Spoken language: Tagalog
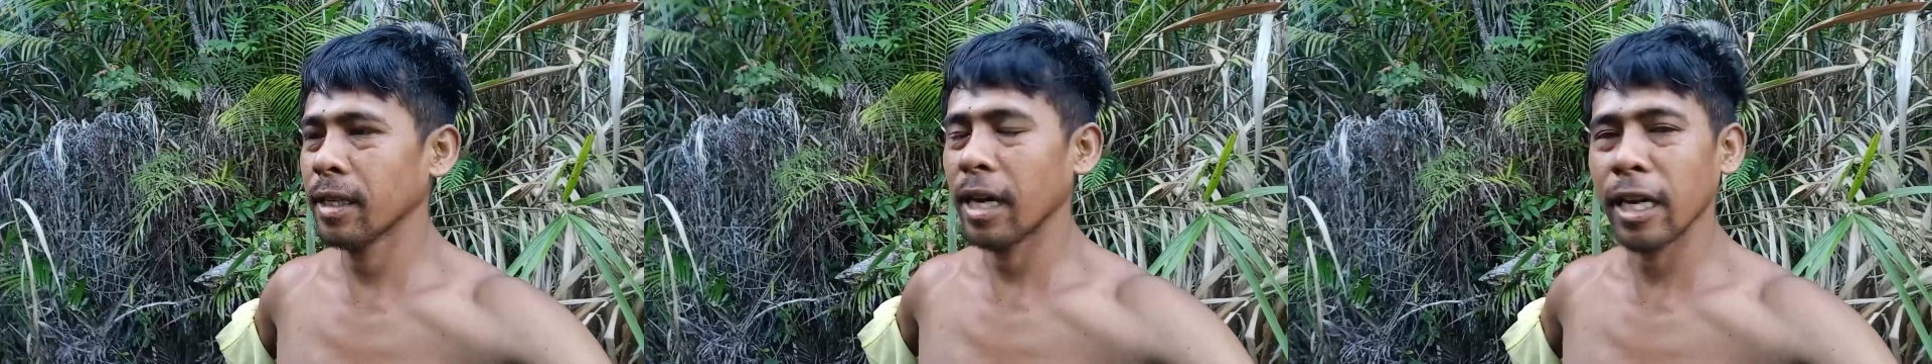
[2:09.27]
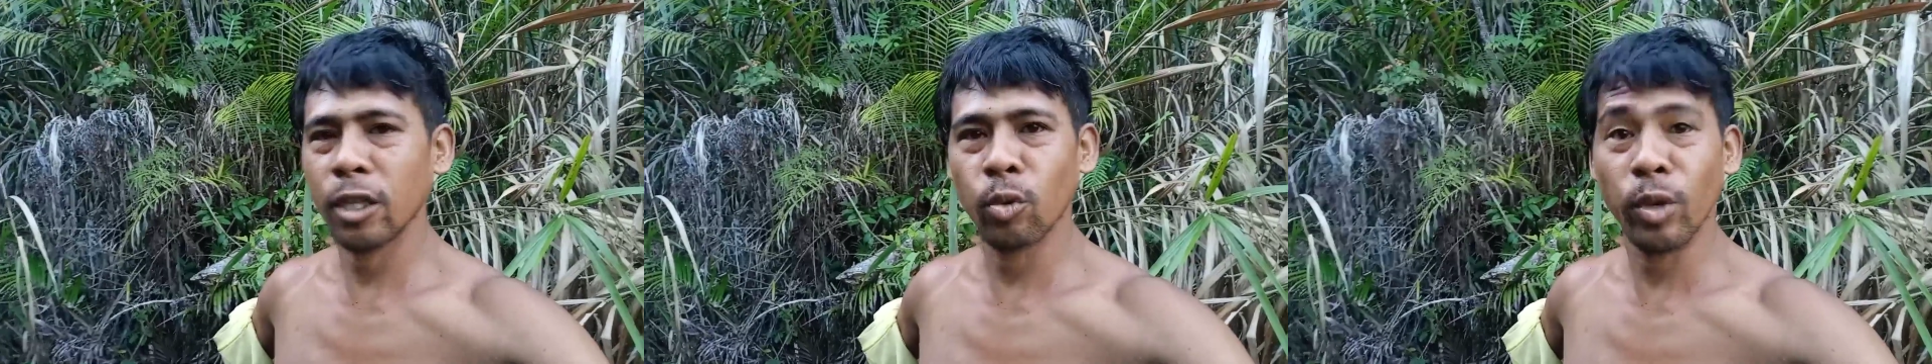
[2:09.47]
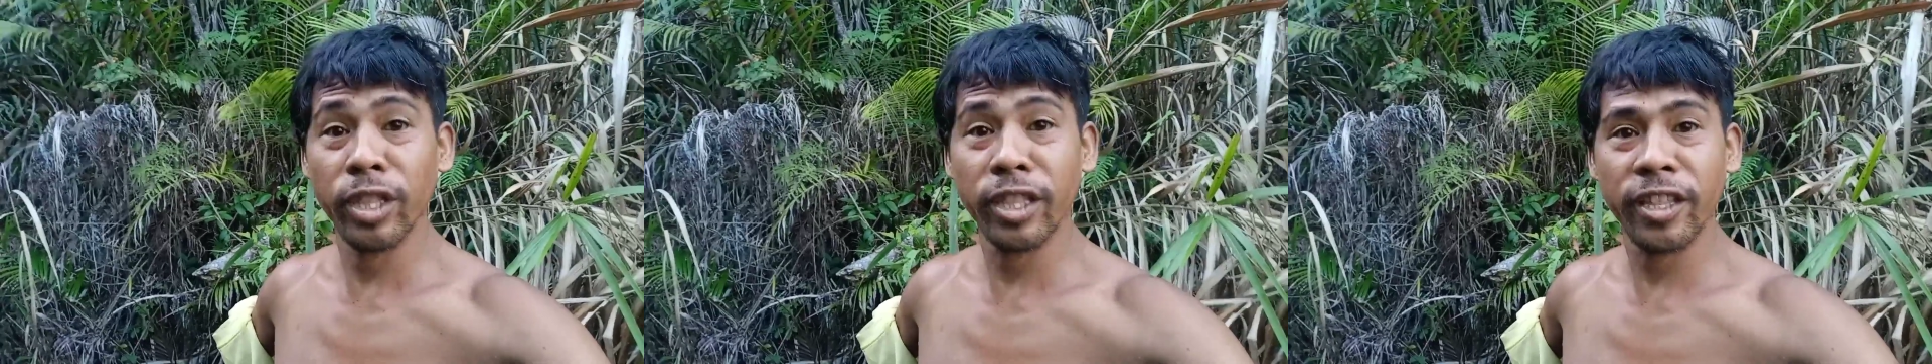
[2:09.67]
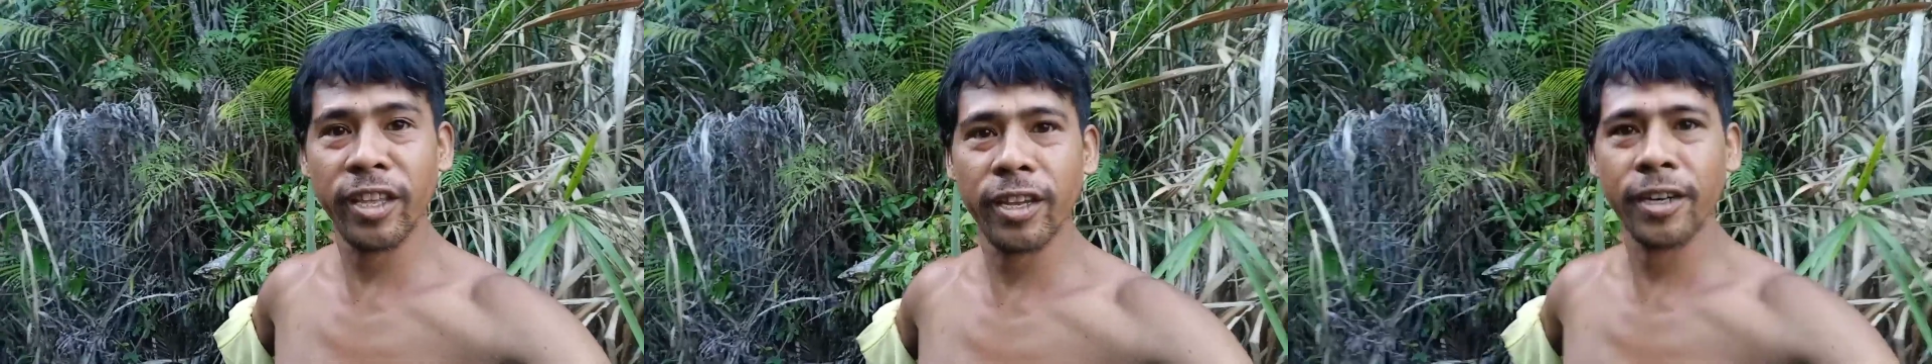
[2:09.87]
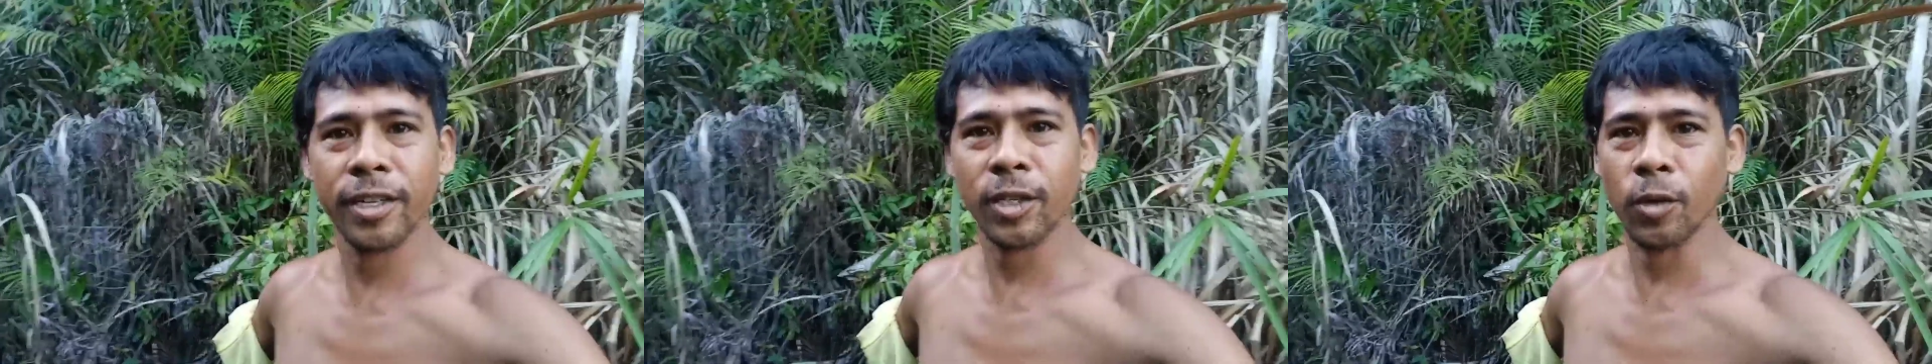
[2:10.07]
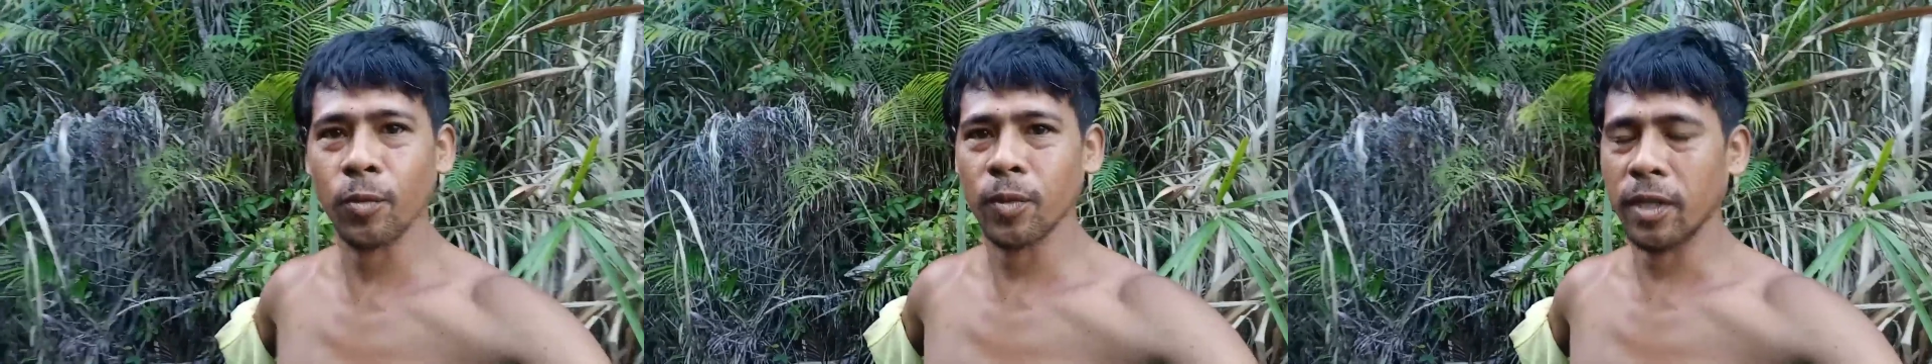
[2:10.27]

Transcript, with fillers: uh, ah, 20 years of